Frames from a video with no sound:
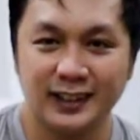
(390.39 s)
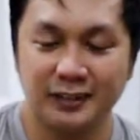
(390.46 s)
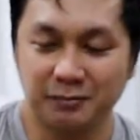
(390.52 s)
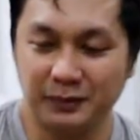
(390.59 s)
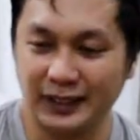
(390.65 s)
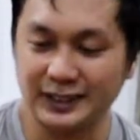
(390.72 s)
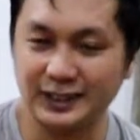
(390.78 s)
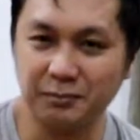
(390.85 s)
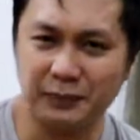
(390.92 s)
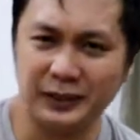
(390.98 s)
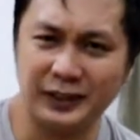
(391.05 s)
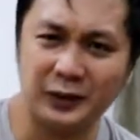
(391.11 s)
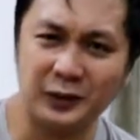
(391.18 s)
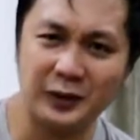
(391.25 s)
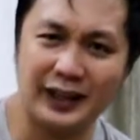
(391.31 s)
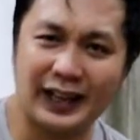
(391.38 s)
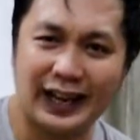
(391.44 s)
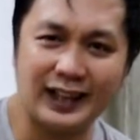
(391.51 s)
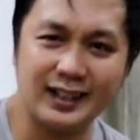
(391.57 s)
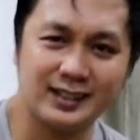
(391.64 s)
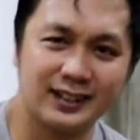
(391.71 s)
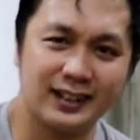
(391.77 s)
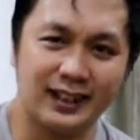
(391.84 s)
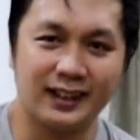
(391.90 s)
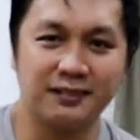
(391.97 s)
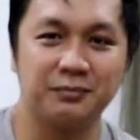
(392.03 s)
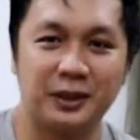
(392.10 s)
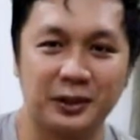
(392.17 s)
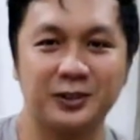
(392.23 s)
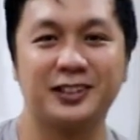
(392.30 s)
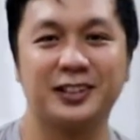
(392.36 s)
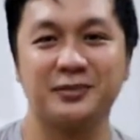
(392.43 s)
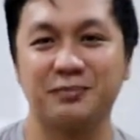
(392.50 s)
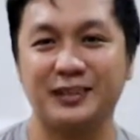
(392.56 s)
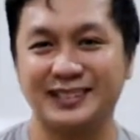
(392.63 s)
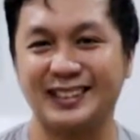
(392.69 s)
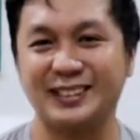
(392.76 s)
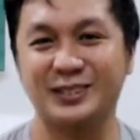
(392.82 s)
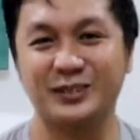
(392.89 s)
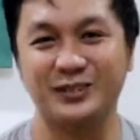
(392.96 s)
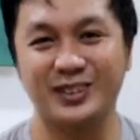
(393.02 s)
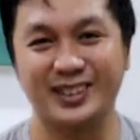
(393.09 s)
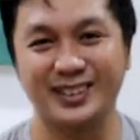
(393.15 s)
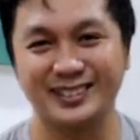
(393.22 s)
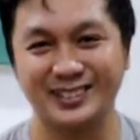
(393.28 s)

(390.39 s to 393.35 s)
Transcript: Para sa panahon na alis sila, meron kayong pasalubong.